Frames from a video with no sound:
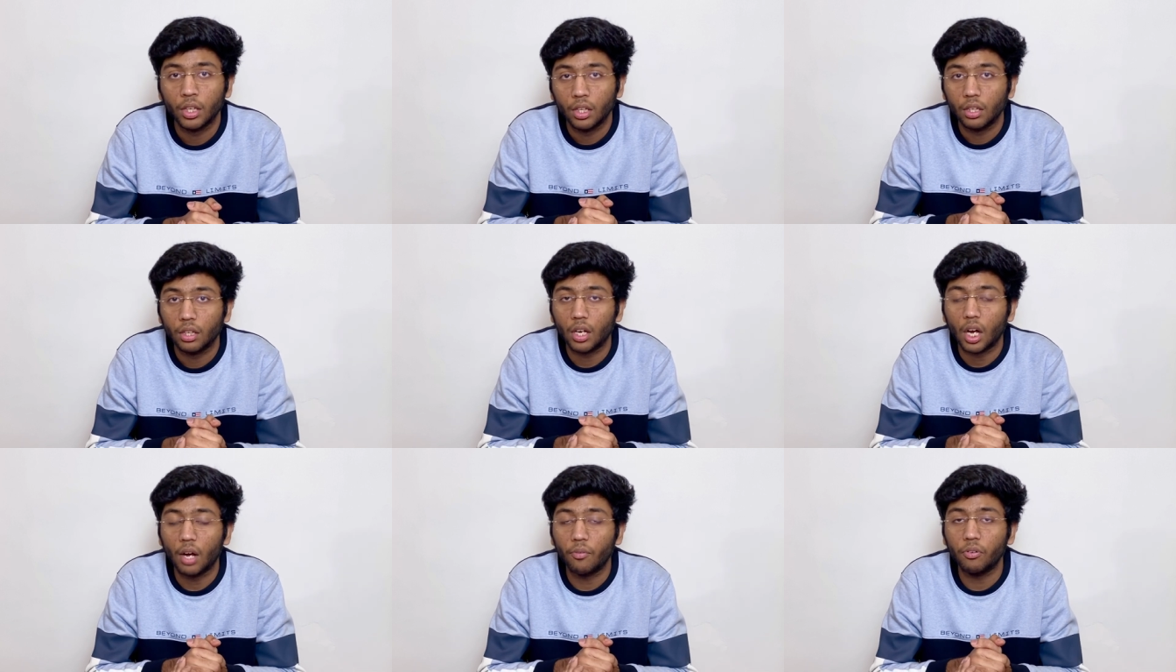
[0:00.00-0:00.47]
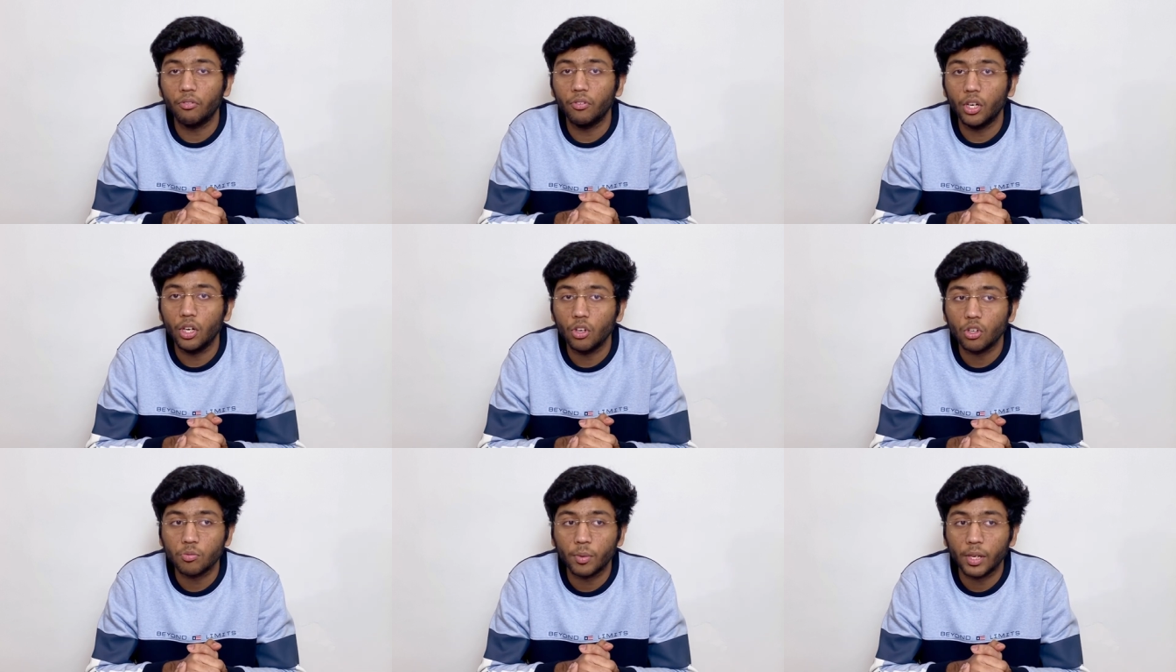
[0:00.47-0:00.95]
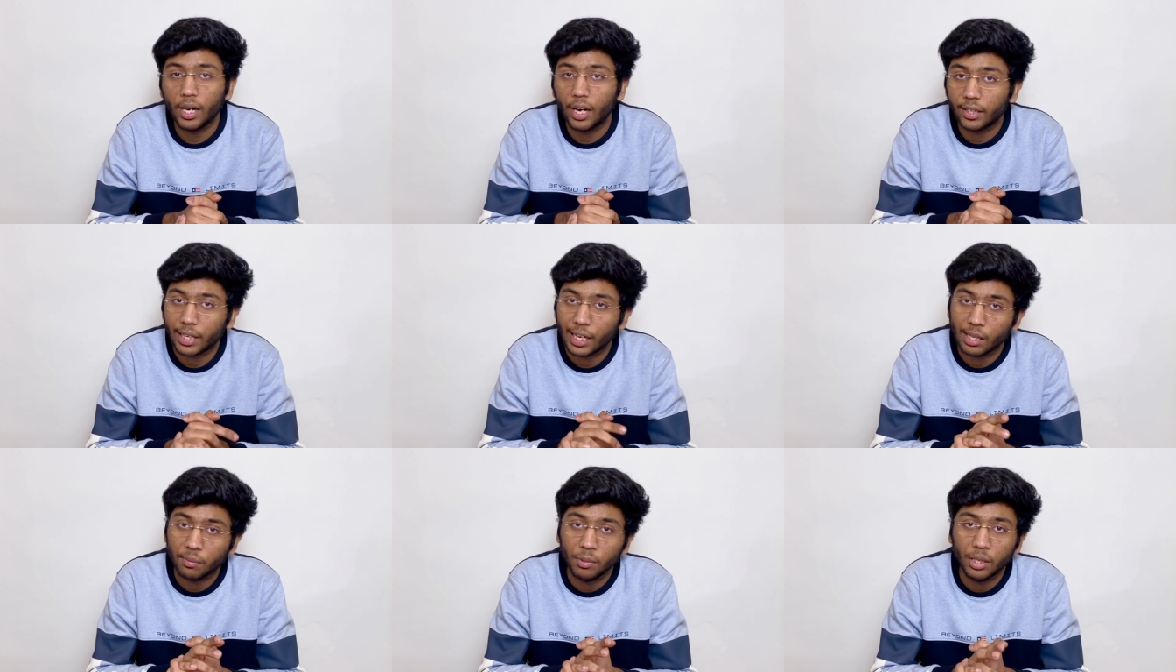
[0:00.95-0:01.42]
काफ़ी वीडियोज मैंने
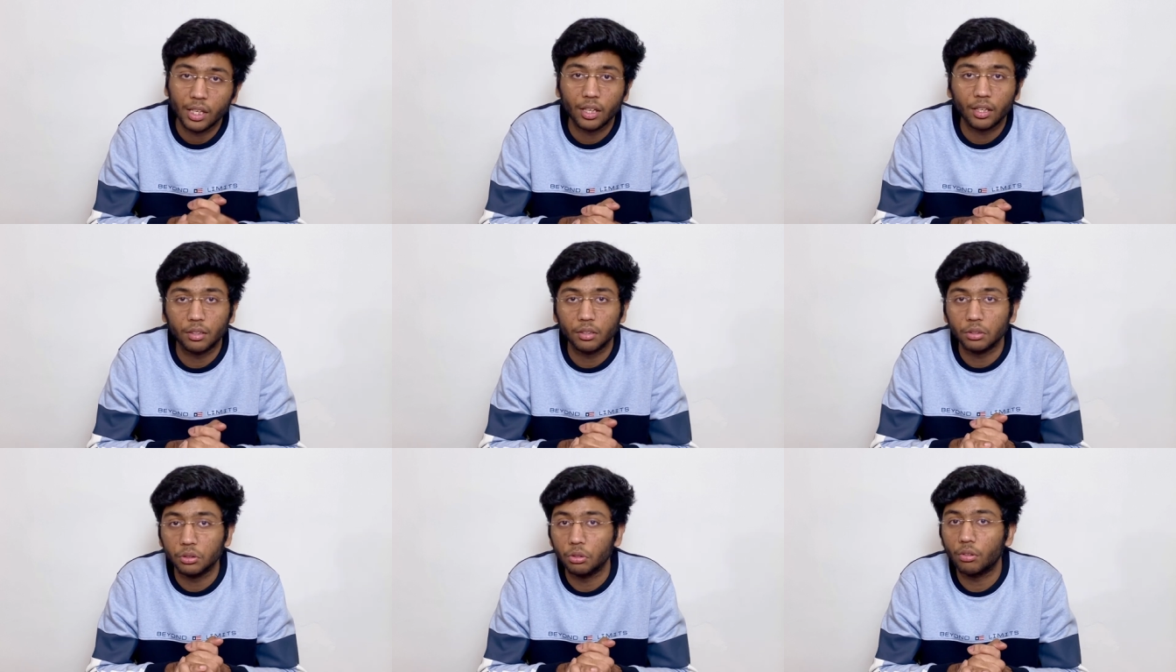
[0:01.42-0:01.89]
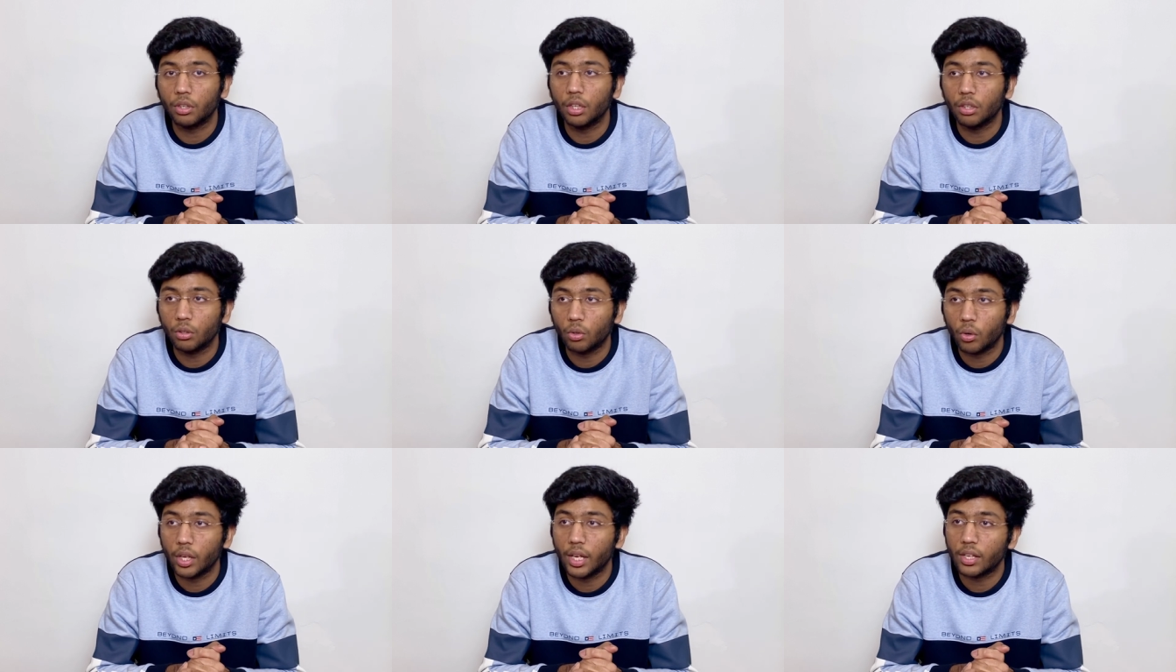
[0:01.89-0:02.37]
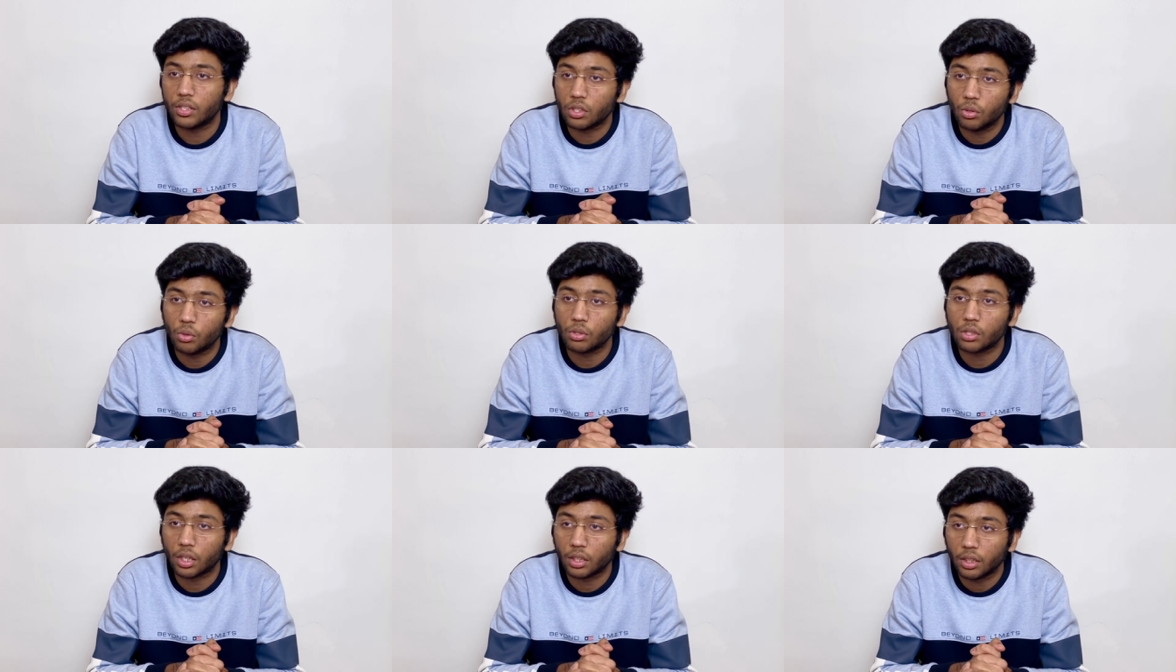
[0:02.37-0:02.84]
हटाई भी हैं जो कि थोड़ी ऐसी
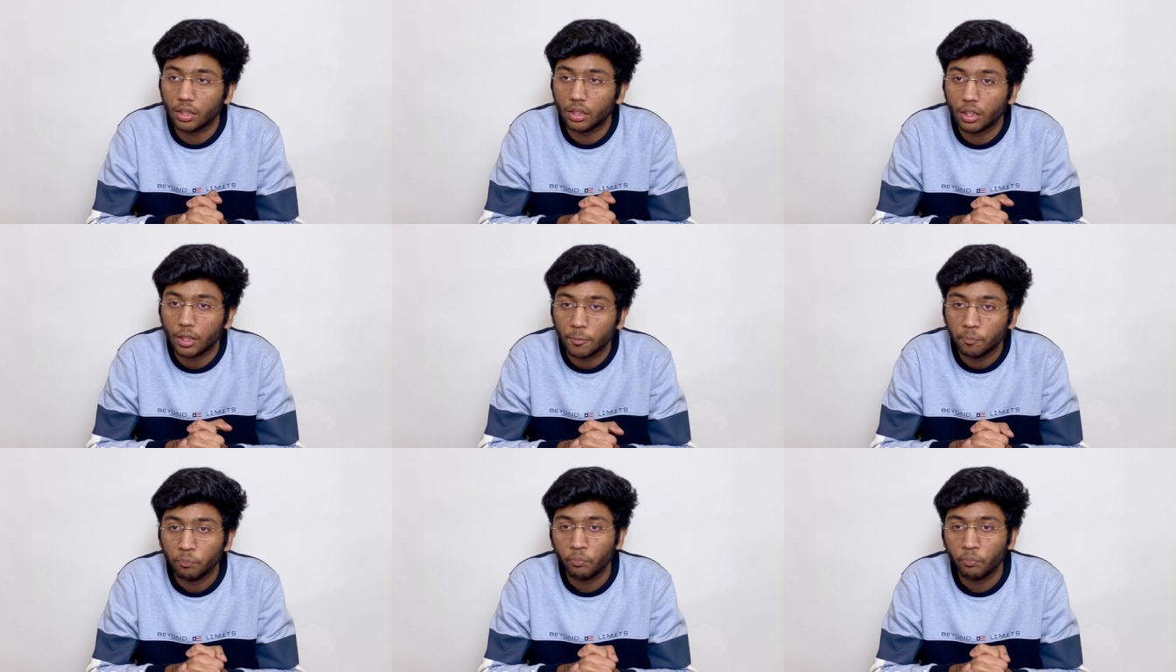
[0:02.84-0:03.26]
हो सकती थी